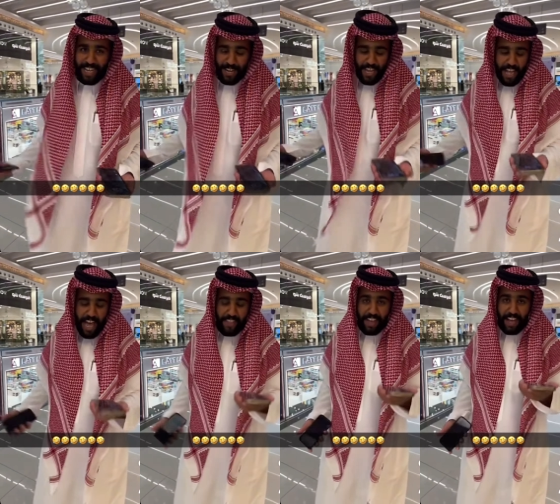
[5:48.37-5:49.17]
ايس دريب
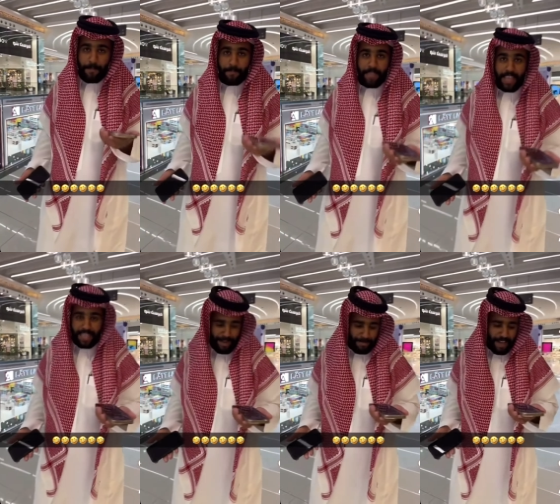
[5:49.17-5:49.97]
دريب بيب
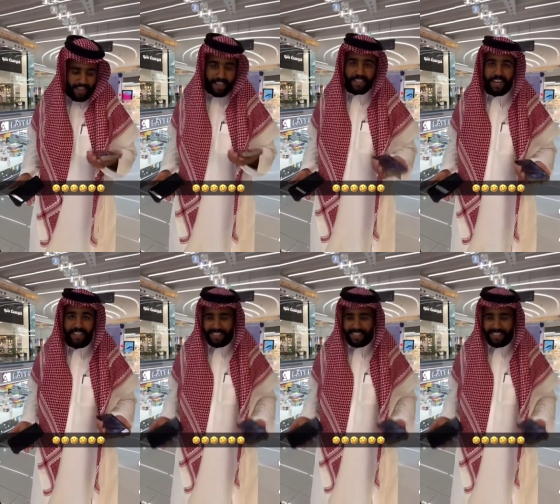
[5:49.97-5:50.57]
دريب هذا اقساط